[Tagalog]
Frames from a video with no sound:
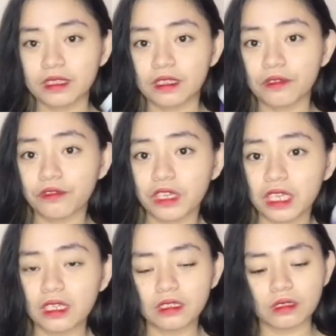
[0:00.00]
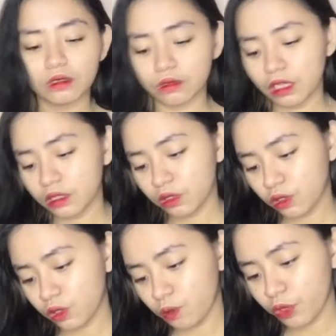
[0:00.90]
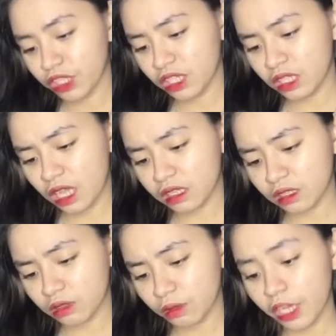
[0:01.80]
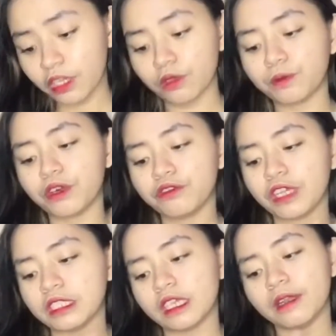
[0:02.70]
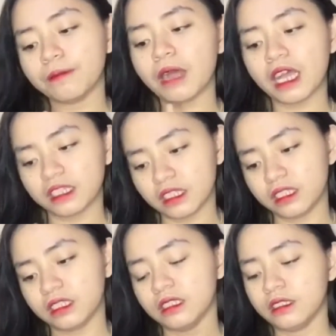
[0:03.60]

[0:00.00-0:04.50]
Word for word: Sa face, on ano, pwede rin ata to, ayun, for face and body.